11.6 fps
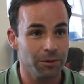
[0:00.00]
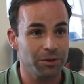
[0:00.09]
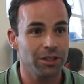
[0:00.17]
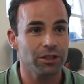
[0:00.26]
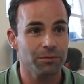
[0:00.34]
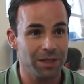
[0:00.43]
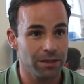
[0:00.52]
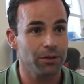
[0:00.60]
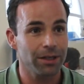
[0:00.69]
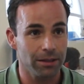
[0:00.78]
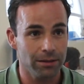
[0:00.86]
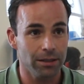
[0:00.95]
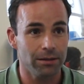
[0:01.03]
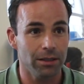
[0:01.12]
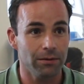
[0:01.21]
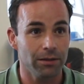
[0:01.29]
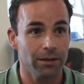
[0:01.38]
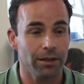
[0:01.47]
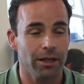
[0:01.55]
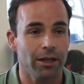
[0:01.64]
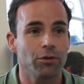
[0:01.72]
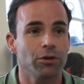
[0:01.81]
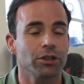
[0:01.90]
chamamos de transmissão radiativa,
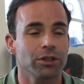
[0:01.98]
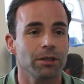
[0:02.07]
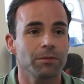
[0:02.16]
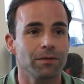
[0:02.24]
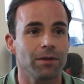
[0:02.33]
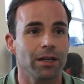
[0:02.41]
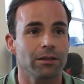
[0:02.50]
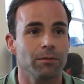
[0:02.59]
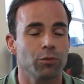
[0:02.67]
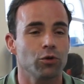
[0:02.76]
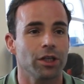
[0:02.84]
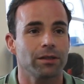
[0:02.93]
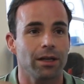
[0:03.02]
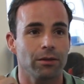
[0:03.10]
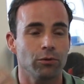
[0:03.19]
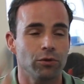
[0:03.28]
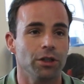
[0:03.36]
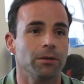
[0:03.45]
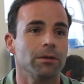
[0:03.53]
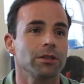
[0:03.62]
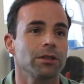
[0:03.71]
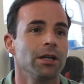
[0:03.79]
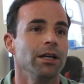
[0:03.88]
é quando nós estamos de facto a projetar
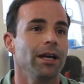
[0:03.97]
gotículas,